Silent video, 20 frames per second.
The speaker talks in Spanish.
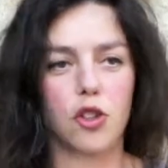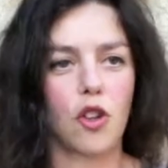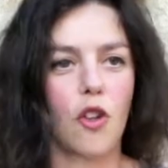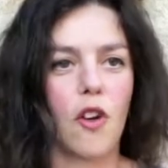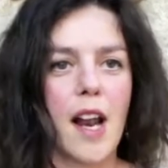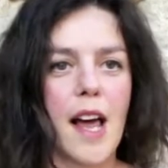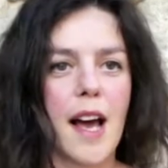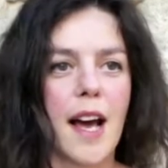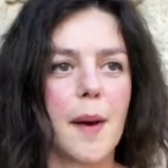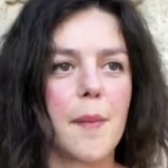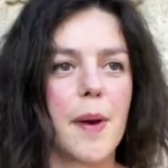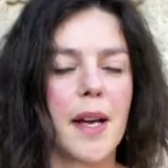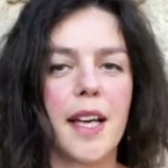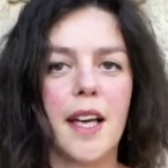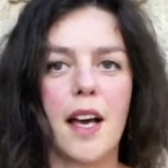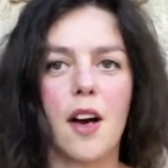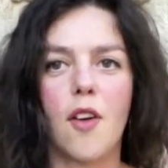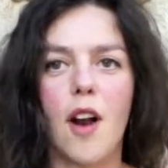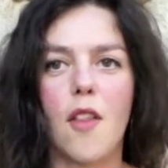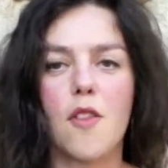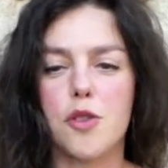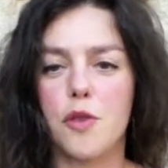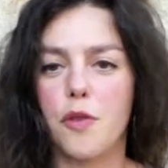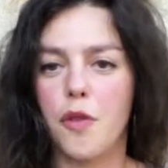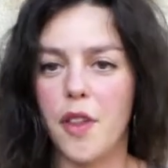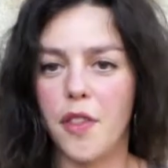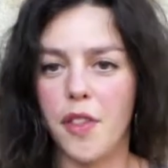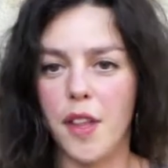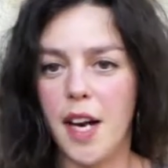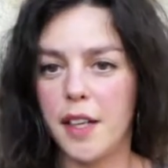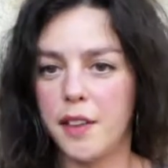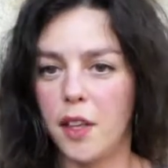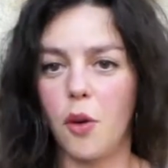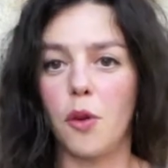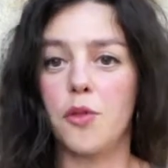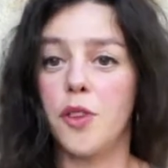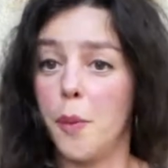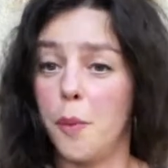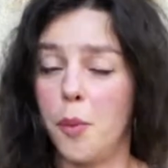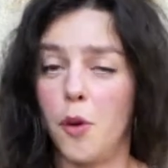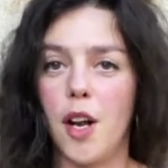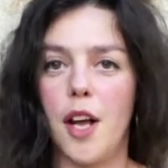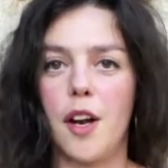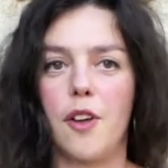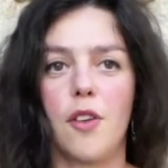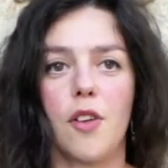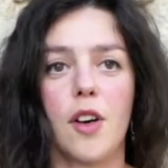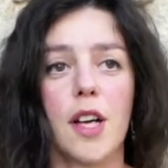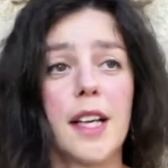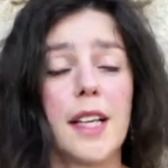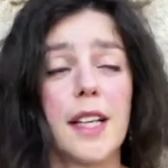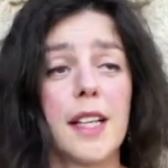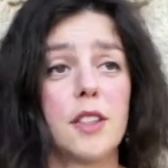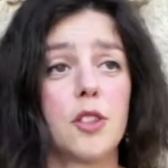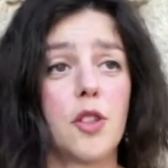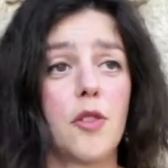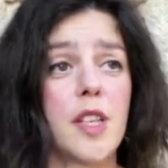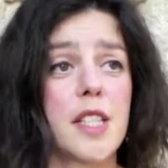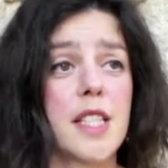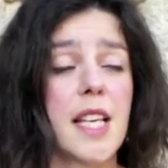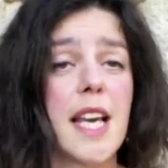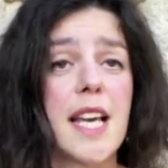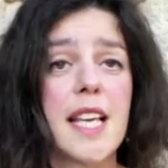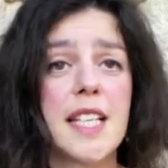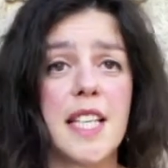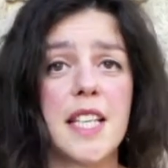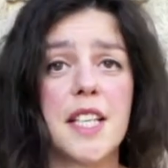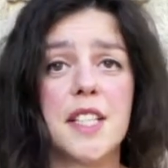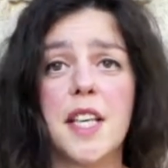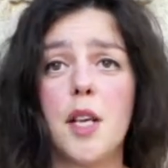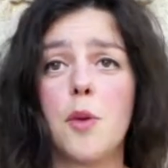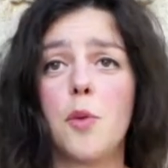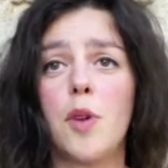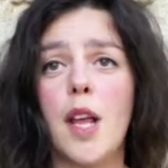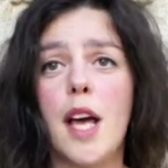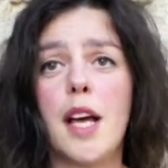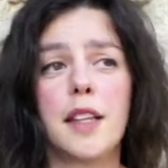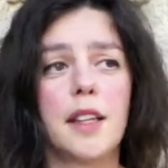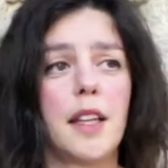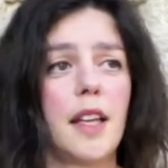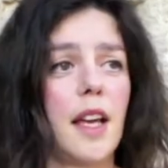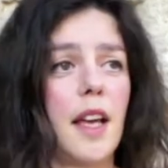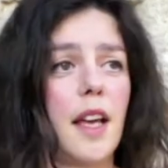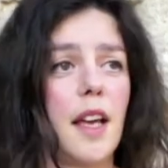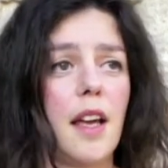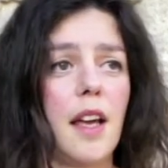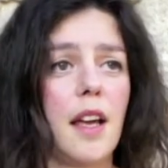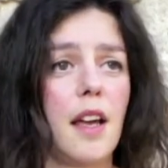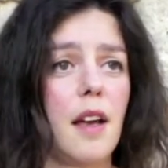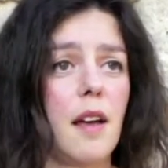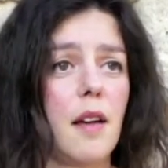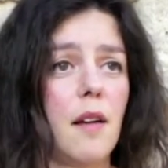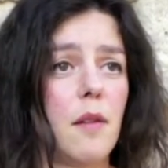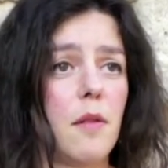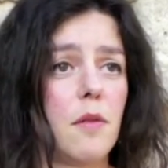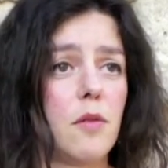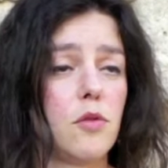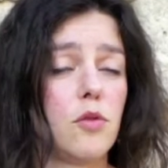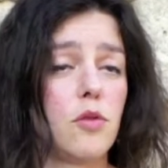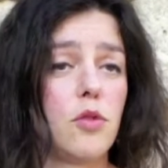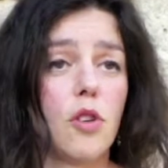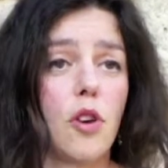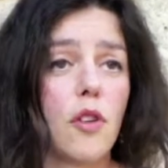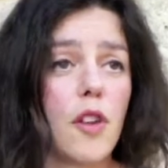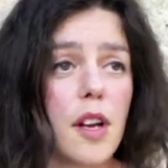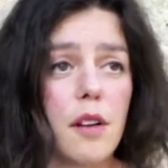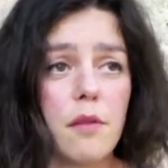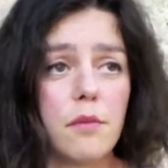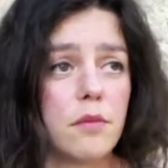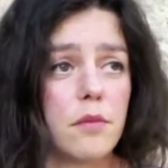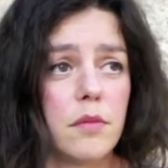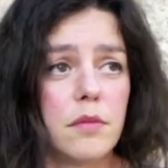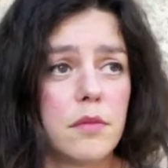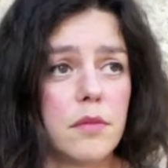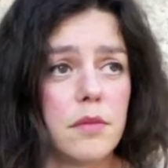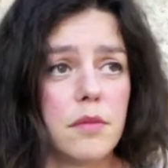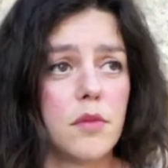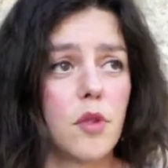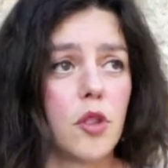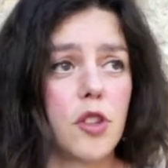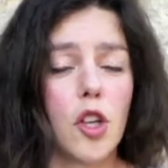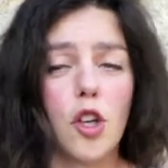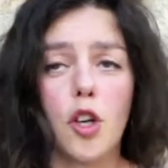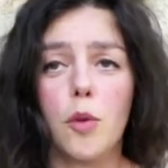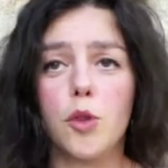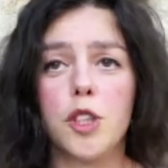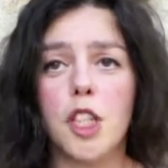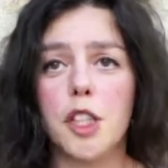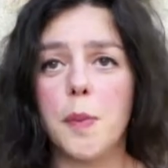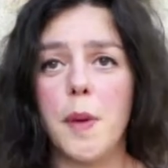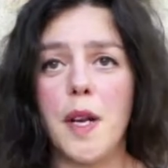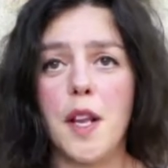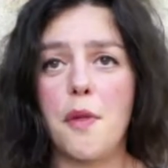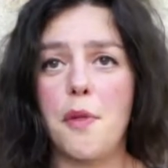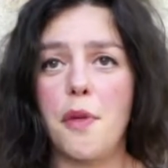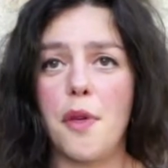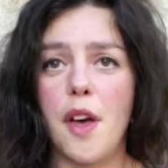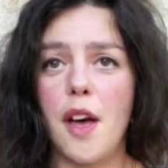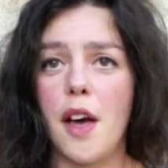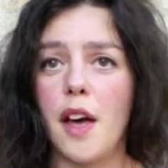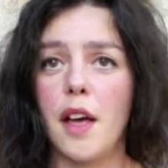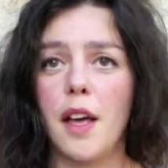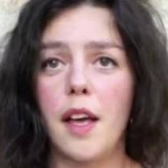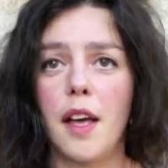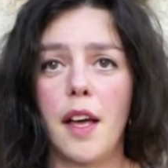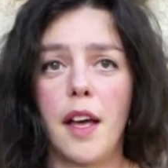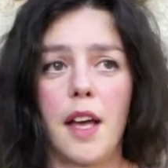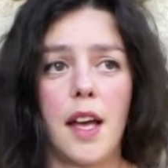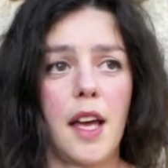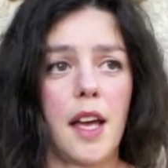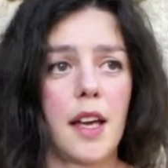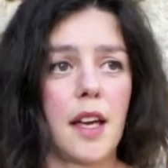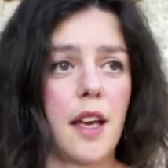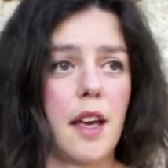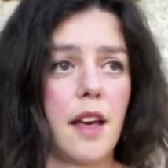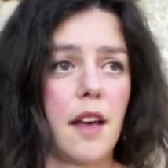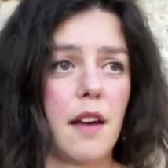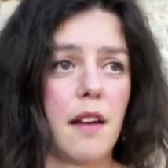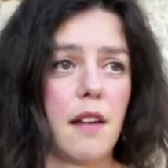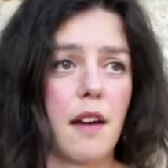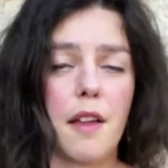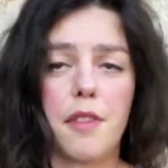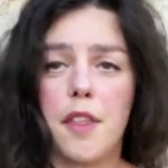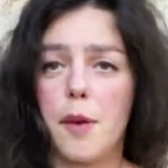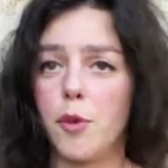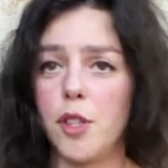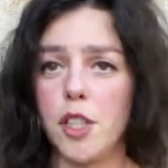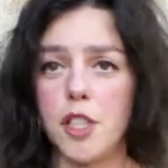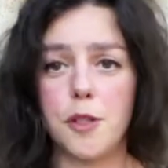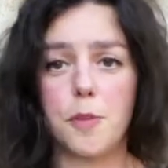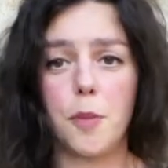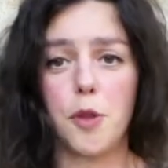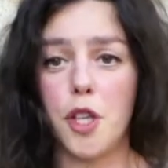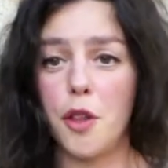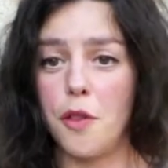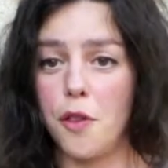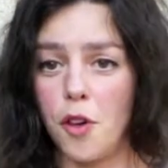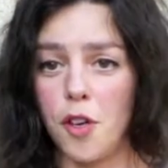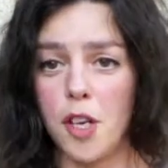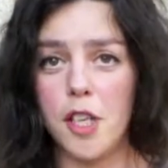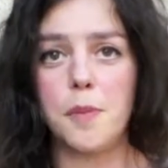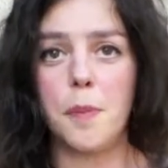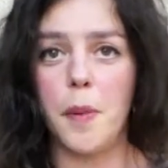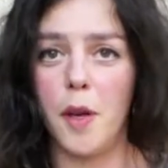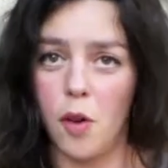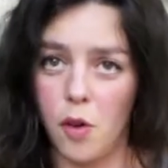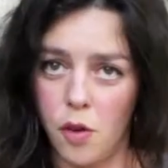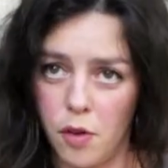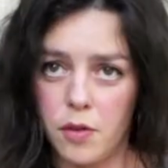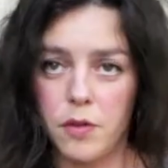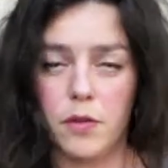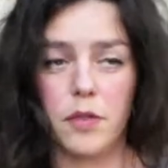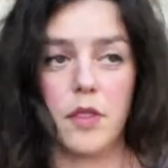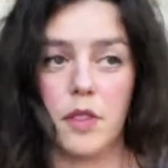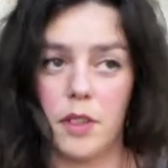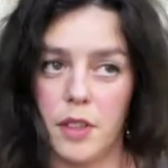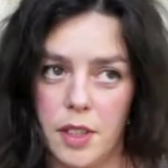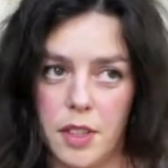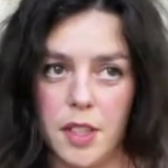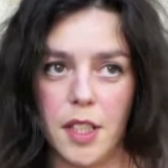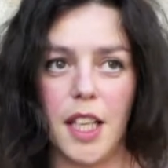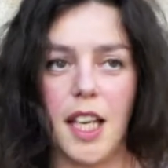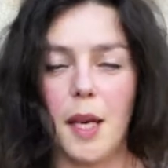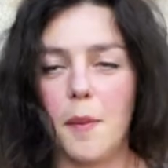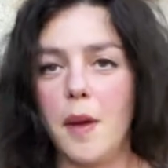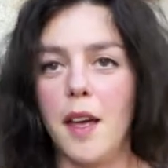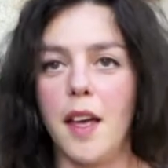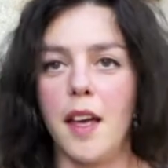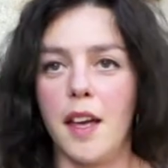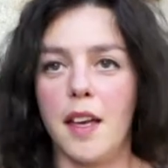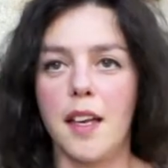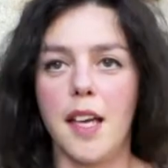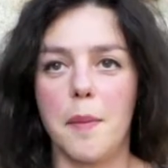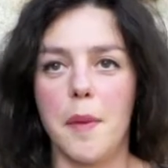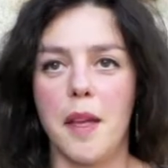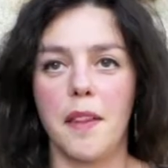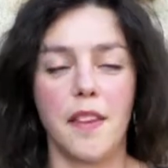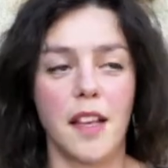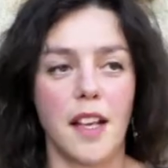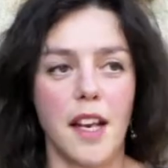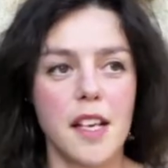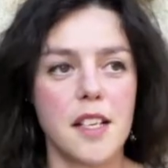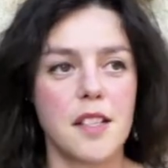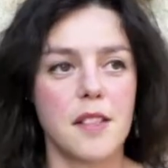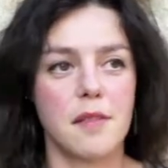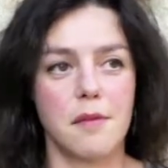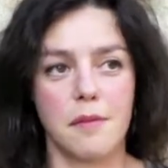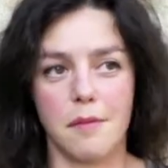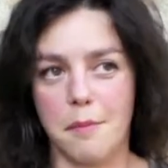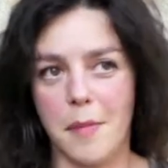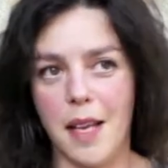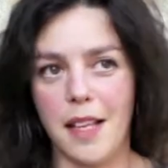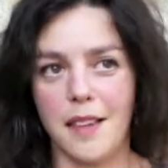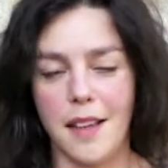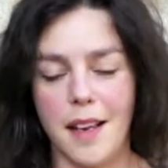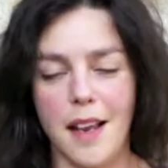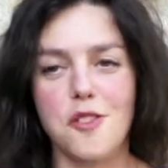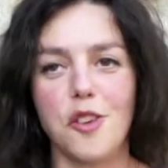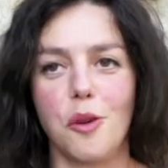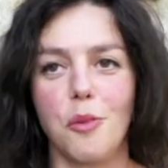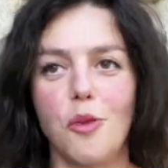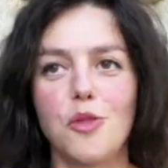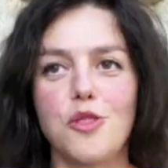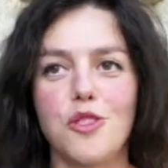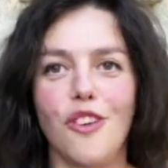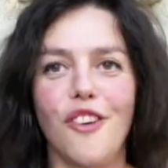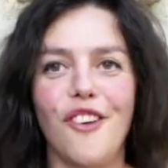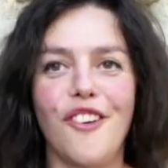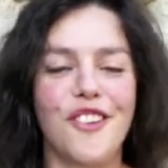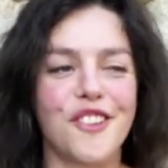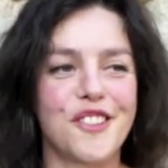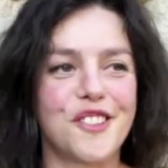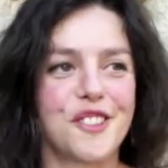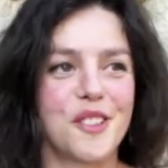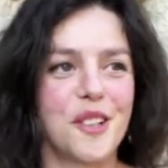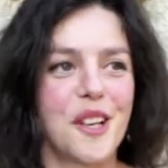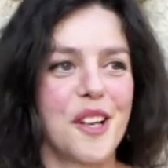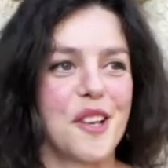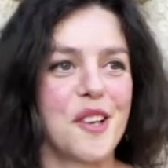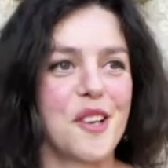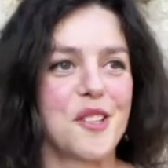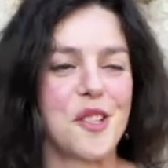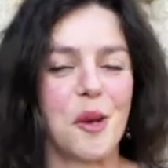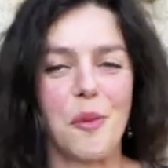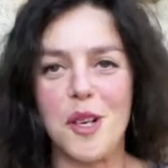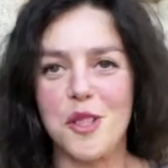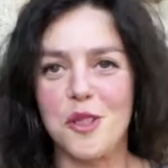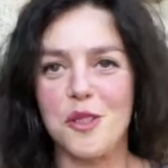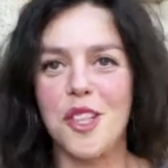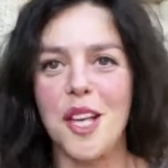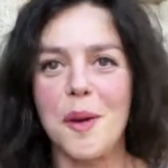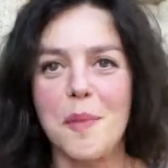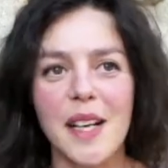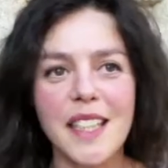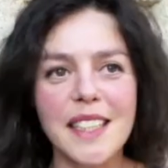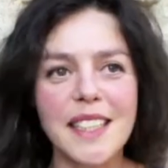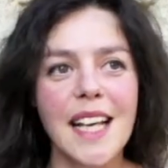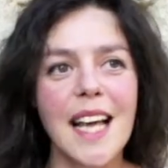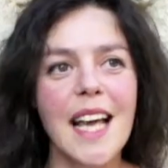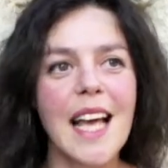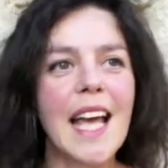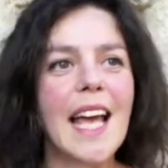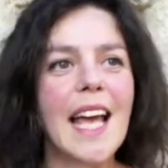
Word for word: toda la gama que ahora nos ofrece el arte contemporáneo. Entonces, sin ser un arte, eh, yo mm, no tengo mucha experiencia en eh, hacer muchas exposiciones, pero sí que me, que me, interesa me intereso mucho sobre esos temas.